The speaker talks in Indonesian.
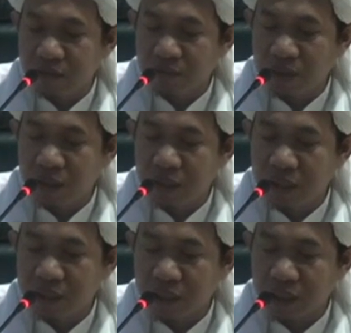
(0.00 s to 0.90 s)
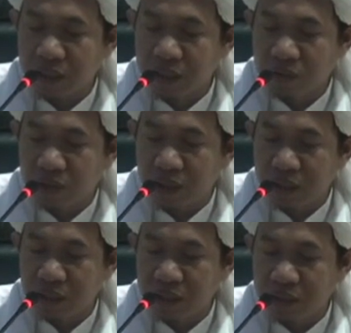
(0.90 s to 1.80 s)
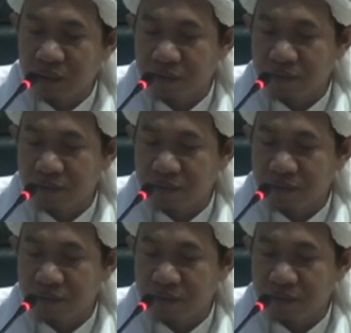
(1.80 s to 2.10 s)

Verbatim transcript: ma la taqdiru alaihi